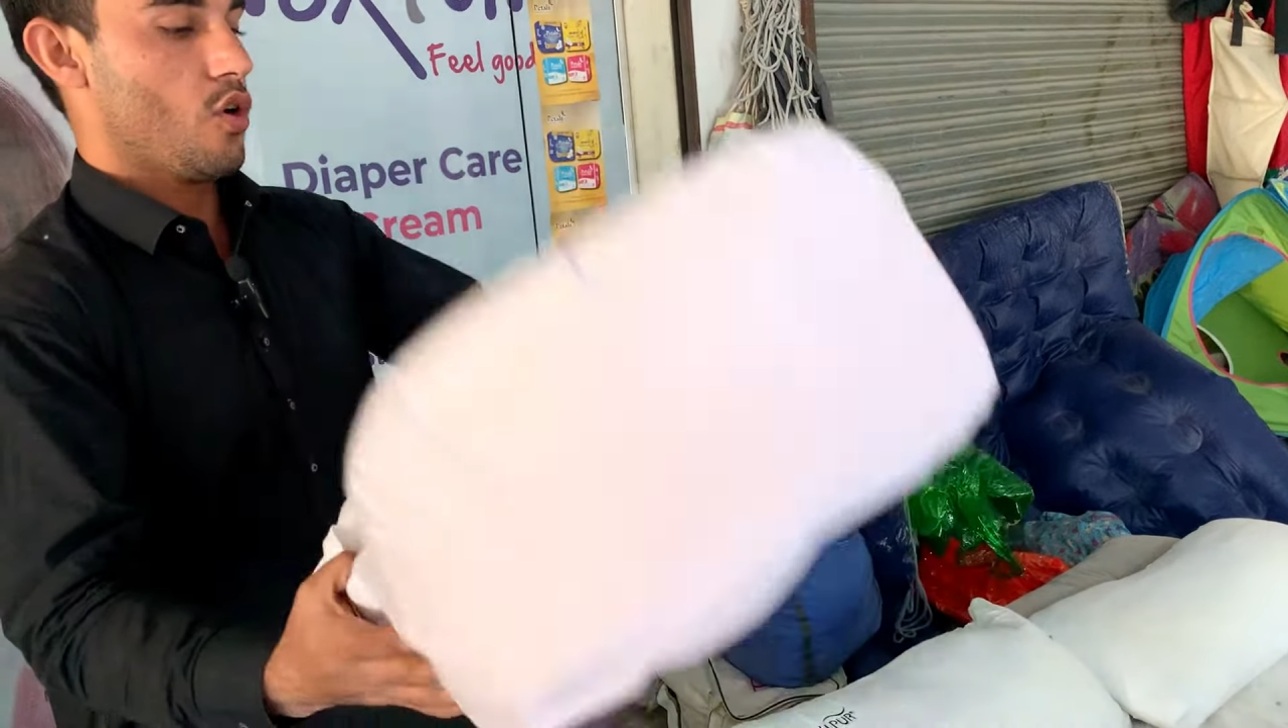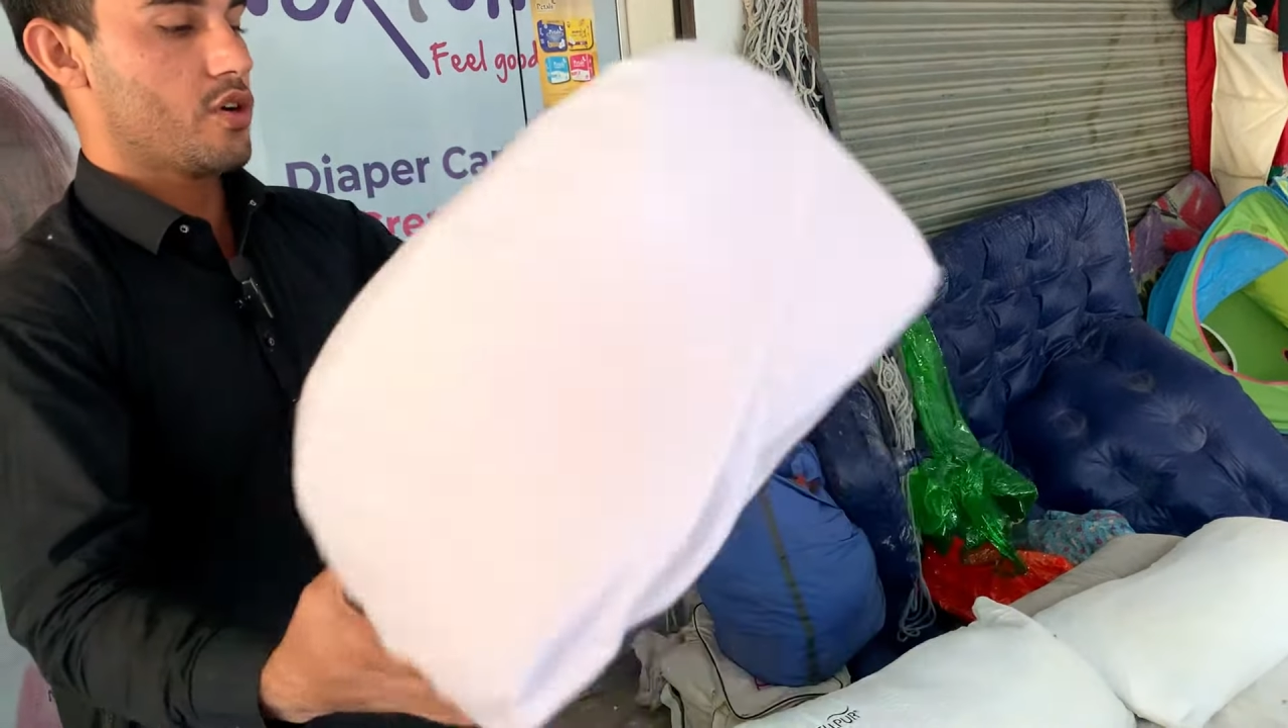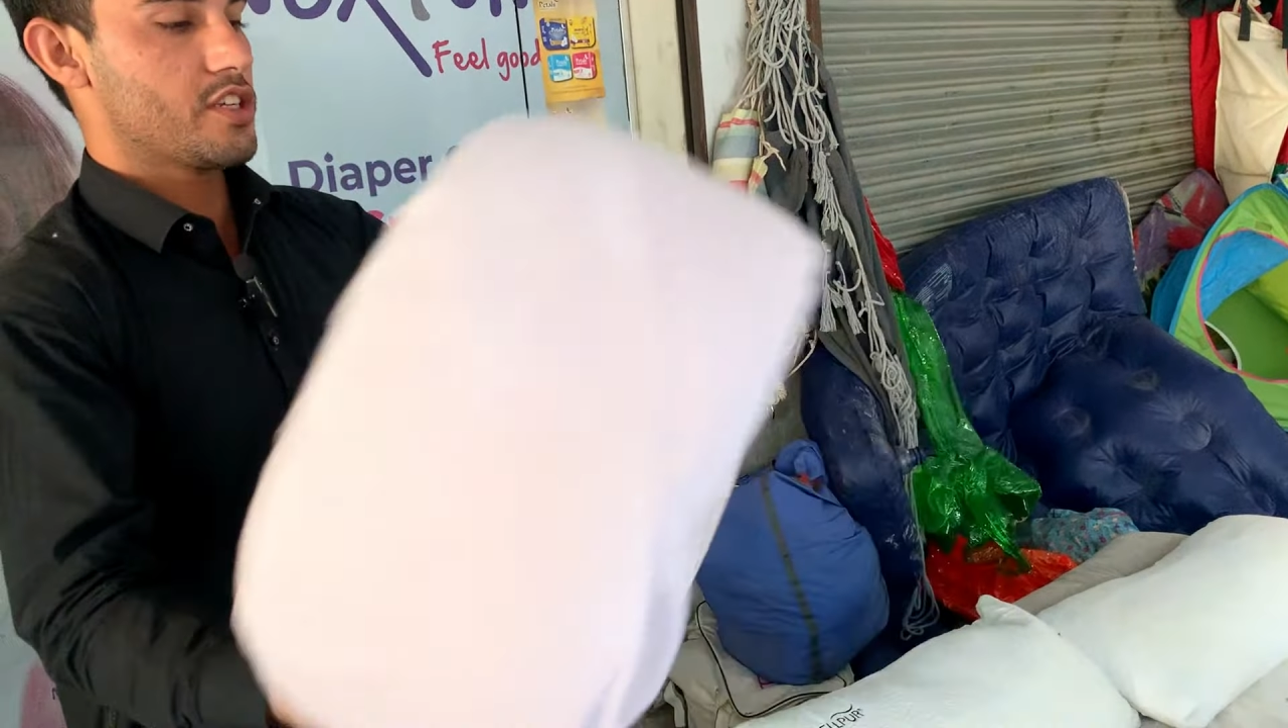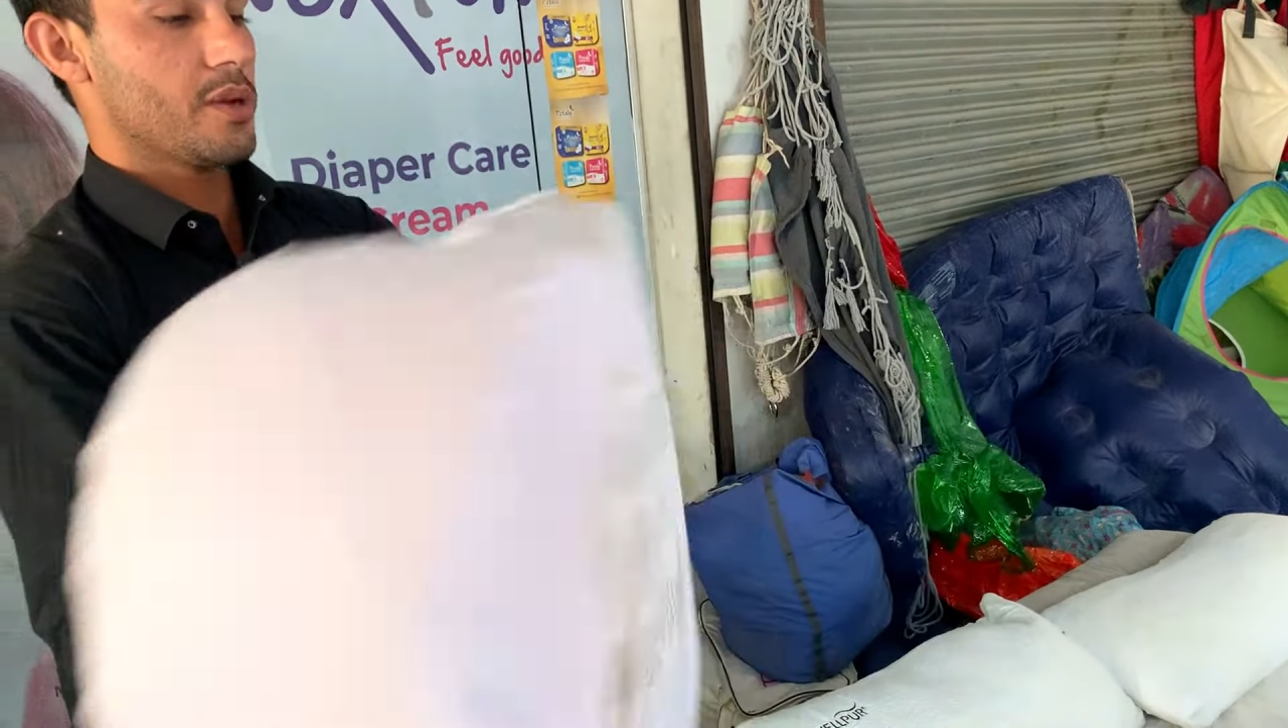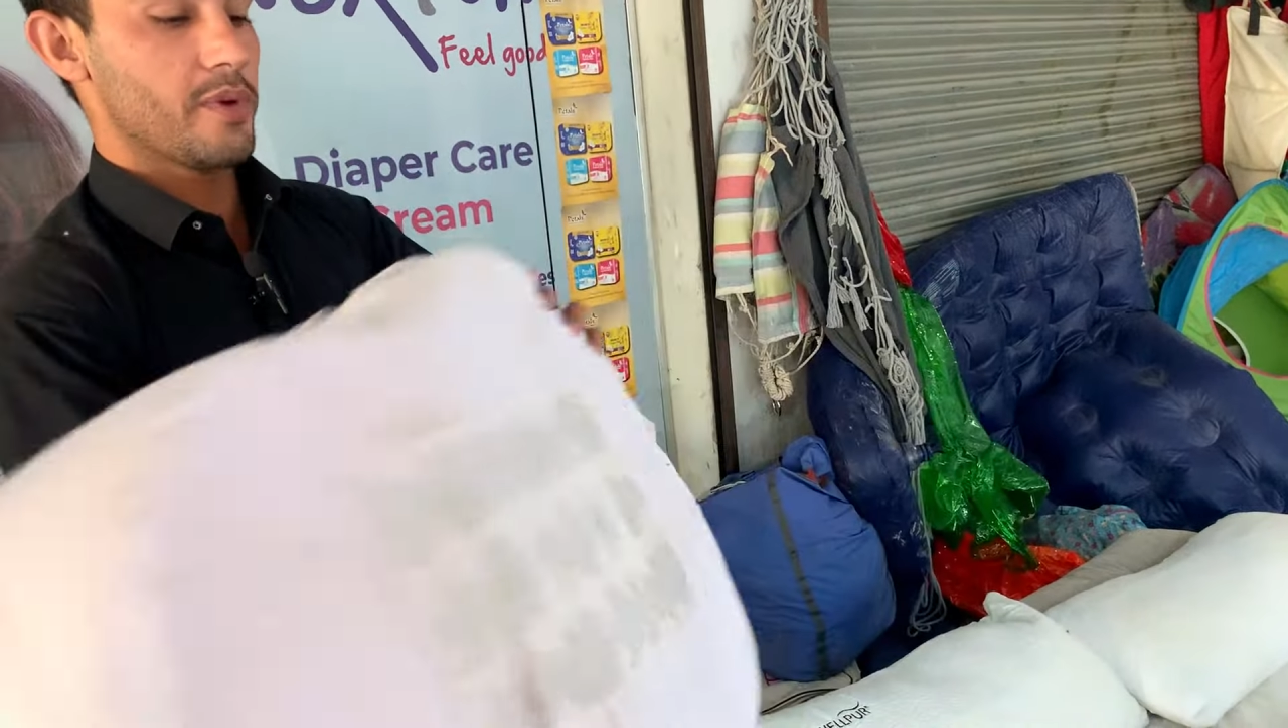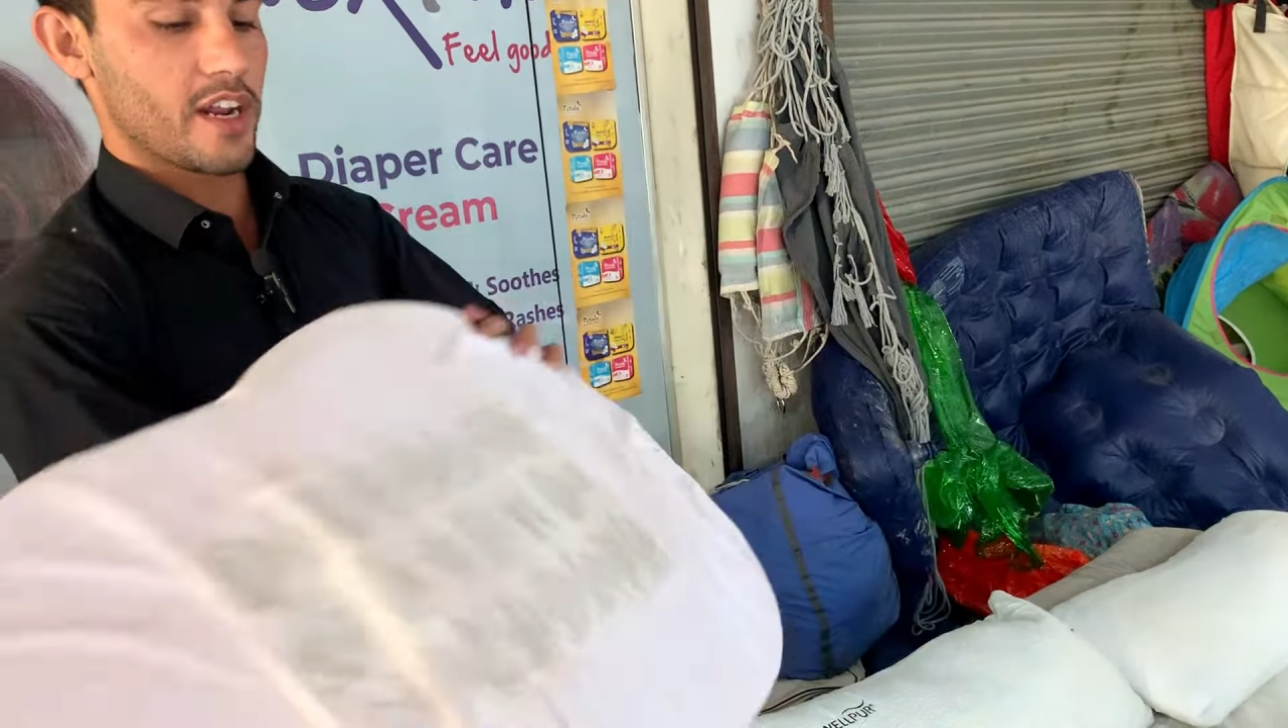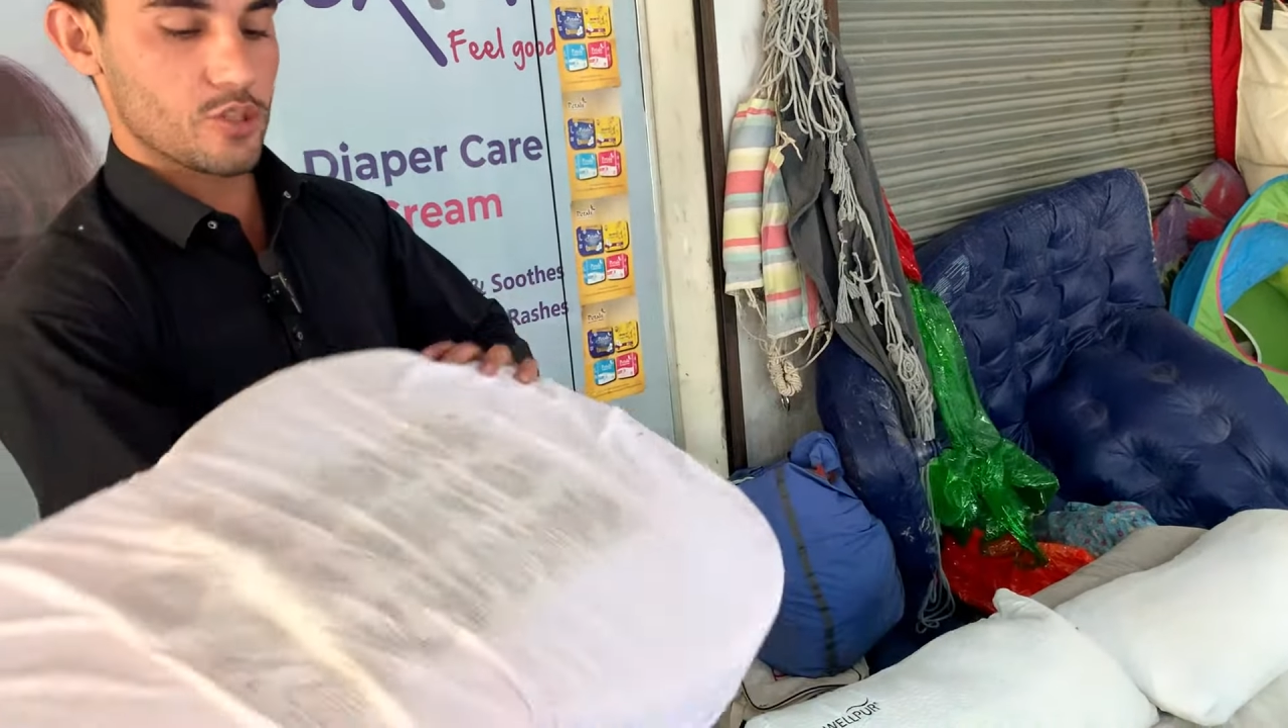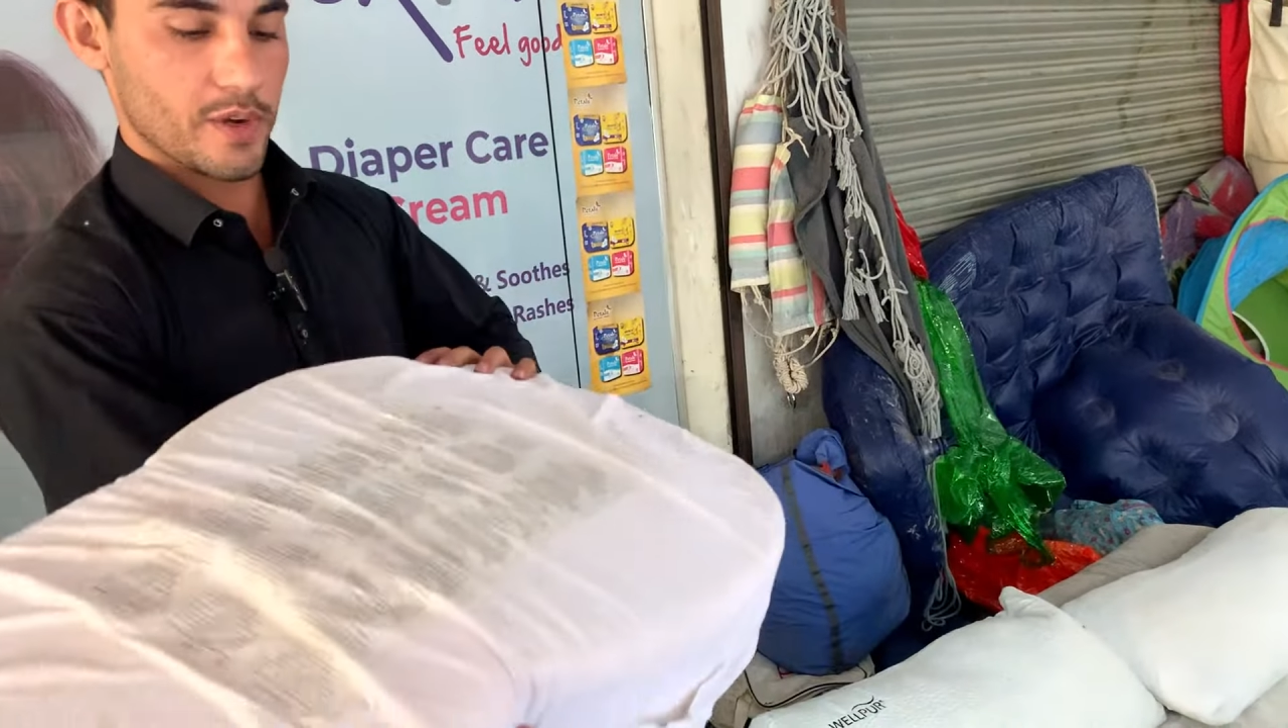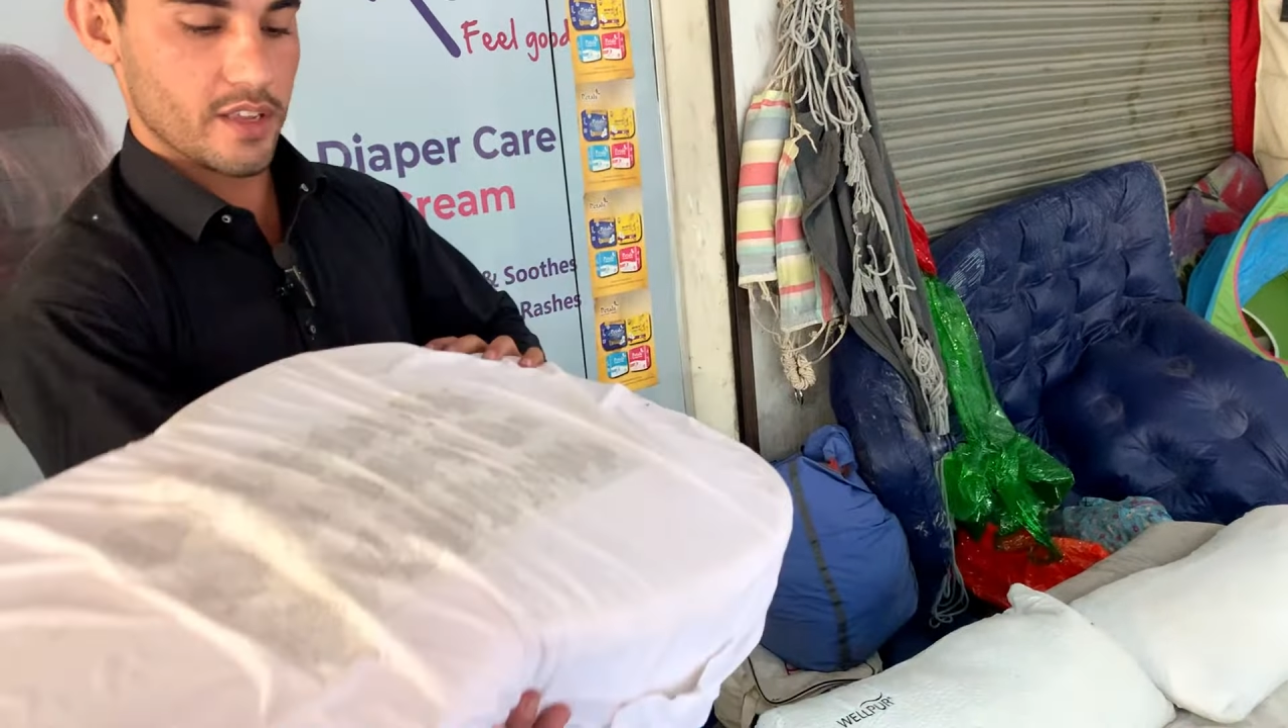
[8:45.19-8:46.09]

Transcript: और ये मिराज